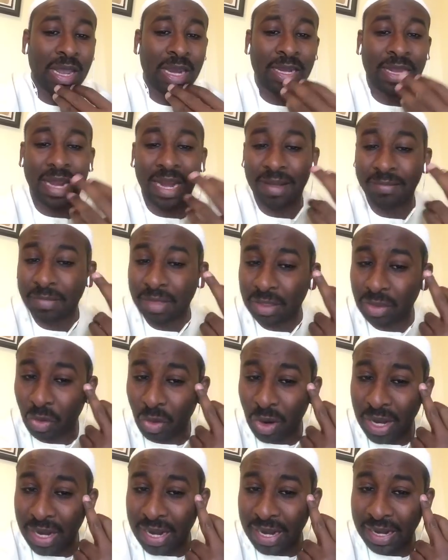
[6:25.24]
10% الكلام ده
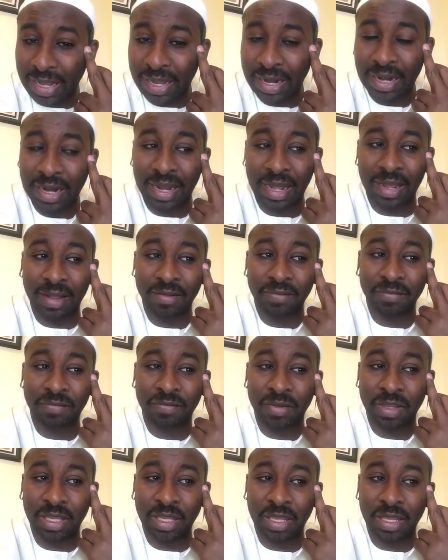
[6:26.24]
طوال انا خلى
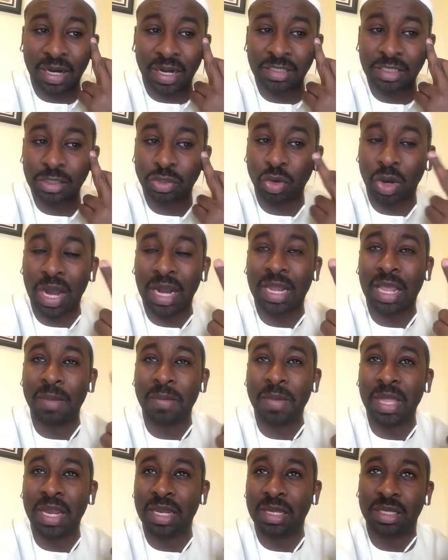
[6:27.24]
في راسي سؤال
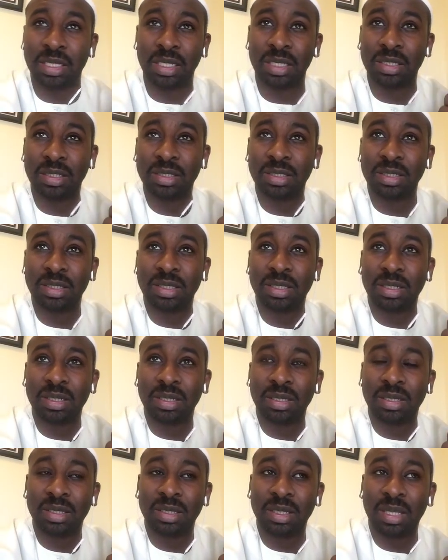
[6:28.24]
كبير يجي
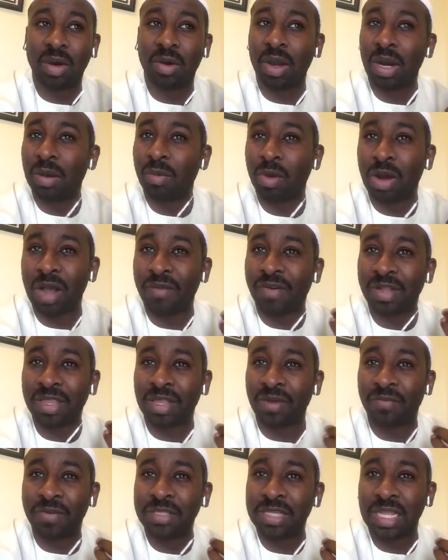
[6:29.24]
يا اخوانا مكافحة
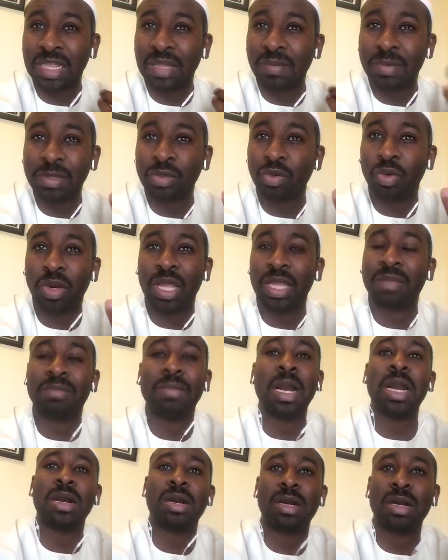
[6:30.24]
الفساد دي مسؤولية
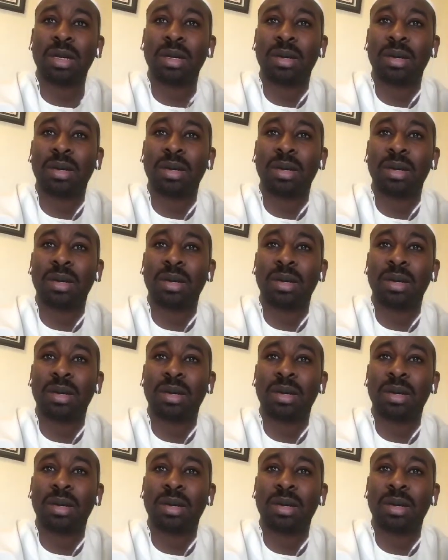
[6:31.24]
من؟